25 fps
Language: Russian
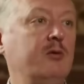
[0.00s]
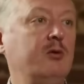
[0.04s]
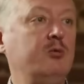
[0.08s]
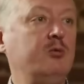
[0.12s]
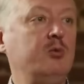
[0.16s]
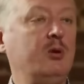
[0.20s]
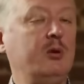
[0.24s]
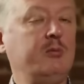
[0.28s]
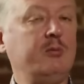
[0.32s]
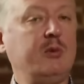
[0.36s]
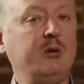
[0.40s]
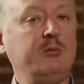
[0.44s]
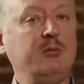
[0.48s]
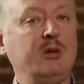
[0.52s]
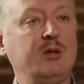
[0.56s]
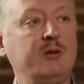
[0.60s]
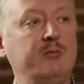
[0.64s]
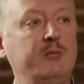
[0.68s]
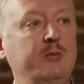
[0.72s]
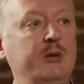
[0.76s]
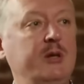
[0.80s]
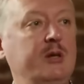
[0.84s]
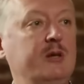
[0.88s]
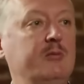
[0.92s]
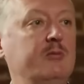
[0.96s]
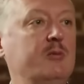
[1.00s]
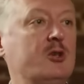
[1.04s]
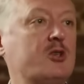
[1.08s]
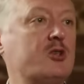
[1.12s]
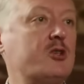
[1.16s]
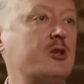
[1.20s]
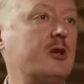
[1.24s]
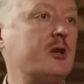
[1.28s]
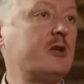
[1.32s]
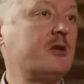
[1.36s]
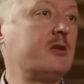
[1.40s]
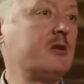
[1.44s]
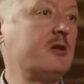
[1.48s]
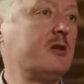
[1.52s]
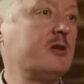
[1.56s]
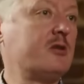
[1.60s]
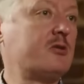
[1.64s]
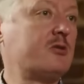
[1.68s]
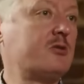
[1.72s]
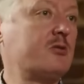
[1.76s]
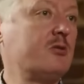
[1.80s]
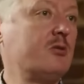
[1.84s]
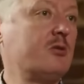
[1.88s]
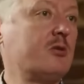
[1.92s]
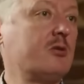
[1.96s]
в любой момент перебежать на
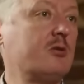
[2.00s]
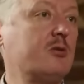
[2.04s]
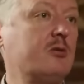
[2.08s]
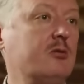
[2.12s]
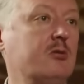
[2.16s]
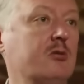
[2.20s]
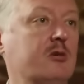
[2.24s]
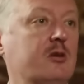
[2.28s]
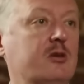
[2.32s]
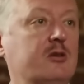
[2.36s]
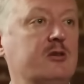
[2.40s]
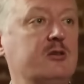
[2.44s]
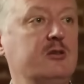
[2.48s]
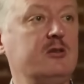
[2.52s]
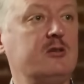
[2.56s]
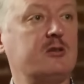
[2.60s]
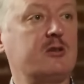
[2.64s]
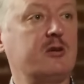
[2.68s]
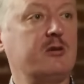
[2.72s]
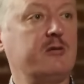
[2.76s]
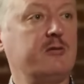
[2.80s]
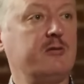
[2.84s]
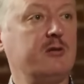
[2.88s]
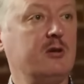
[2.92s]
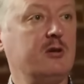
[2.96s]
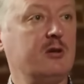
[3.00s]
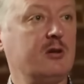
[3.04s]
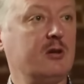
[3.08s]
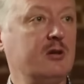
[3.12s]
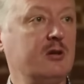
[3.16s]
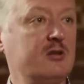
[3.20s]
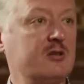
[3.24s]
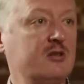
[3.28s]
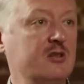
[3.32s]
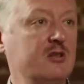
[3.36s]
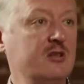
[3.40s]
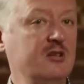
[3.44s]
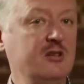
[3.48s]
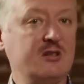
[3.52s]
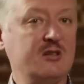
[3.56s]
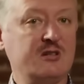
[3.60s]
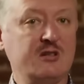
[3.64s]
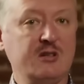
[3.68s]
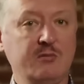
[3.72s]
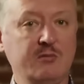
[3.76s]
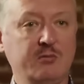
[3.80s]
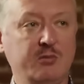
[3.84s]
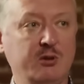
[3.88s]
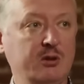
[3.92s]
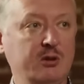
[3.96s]
сторону Российской Федерации,
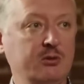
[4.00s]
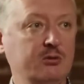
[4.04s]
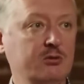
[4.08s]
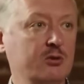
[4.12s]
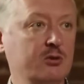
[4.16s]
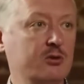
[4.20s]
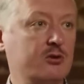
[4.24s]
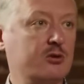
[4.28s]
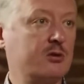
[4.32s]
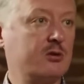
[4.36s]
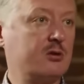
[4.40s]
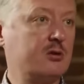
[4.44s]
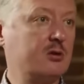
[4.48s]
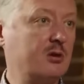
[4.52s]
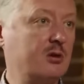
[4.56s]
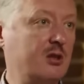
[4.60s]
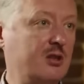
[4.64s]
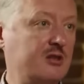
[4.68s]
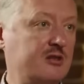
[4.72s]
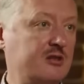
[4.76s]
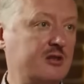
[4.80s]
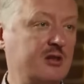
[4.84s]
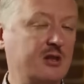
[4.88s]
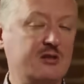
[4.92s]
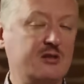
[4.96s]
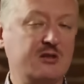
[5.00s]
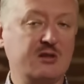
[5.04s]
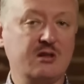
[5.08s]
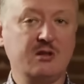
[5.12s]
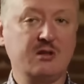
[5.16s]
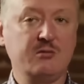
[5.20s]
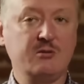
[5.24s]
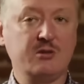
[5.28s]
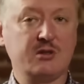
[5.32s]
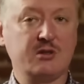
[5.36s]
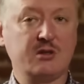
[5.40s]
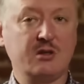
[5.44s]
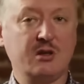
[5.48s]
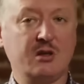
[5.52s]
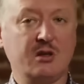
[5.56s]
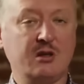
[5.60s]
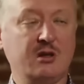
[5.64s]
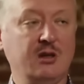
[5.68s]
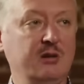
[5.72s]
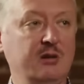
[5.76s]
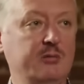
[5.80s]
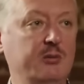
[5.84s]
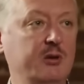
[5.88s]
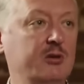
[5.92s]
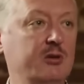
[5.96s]
если им предложат остаться на местах
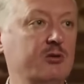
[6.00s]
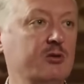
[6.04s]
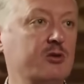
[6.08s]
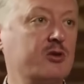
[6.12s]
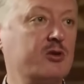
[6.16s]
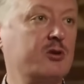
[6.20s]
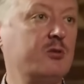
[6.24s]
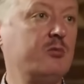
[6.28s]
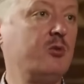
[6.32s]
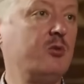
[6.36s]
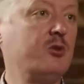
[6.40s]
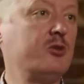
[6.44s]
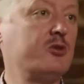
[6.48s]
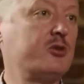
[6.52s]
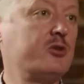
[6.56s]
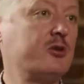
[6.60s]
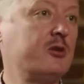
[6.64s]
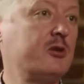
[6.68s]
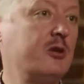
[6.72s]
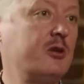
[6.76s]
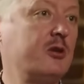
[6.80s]
или предложат больше